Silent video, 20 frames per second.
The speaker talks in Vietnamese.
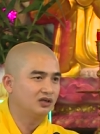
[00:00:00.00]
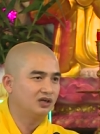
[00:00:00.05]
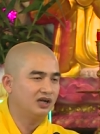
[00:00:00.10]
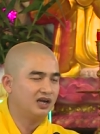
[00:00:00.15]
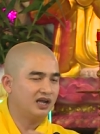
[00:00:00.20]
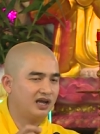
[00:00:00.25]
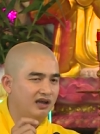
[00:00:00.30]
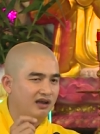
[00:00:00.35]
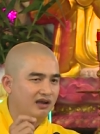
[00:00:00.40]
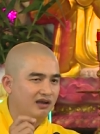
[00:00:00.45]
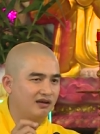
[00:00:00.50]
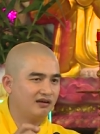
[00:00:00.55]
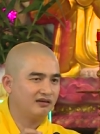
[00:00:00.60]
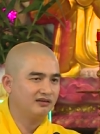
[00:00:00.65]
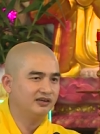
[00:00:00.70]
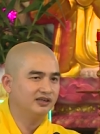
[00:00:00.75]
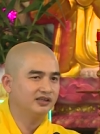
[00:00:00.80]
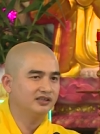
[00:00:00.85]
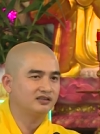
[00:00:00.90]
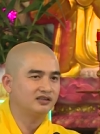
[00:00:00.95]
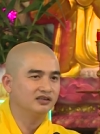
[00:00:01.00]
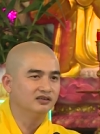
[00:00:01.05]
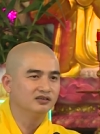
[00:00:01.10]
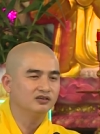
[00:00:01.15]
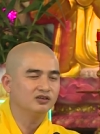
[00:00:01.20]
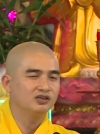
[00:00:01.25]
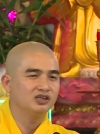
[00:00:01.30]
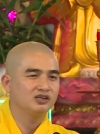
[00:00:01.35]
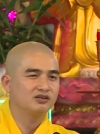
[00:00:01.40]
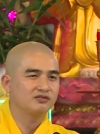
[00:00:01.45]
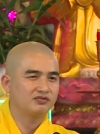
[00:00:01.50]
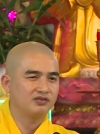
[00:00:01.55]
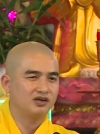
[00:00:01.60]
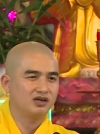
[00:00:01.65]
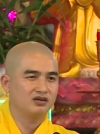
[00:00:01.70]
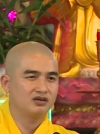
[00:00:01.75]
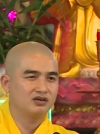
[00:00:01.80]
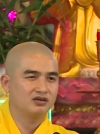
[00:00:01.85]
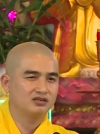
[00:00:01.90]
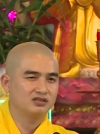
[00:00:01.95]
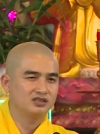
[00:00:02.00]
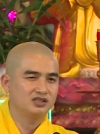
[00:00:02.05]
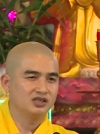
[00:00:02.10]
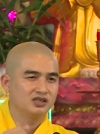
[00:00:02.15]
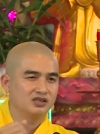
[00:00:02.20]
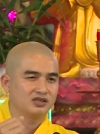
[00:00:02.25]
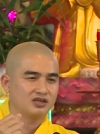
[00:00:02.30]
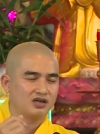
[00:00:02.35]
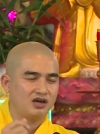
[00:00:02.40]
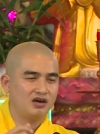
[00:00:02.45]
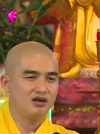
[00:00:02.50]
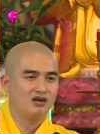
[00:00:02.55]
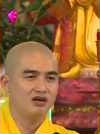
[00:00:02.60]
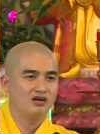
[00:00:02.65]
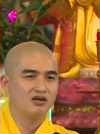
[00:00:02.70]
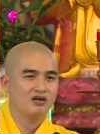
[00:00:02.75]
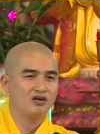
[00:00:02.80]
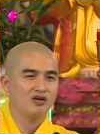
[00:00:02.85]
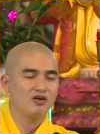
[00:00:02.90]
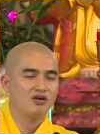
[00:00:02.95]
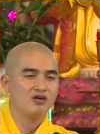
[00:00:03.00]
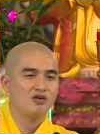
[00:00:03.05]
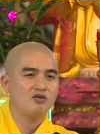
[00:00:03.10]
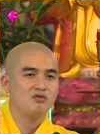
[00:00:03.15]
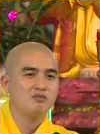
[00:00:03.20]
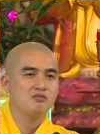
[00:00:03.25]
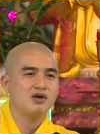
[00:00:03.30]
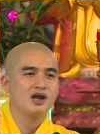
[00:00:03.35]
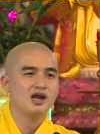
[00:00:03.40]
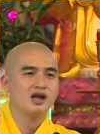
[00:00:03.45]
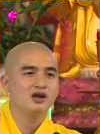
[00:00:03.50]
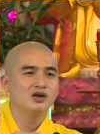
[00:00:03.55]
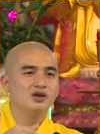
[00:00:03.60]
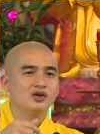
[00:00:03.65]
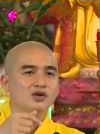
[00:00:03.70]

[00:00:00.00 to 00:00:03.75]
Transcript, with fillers: Là đệ tử của Đức Phật thì cần có con mắt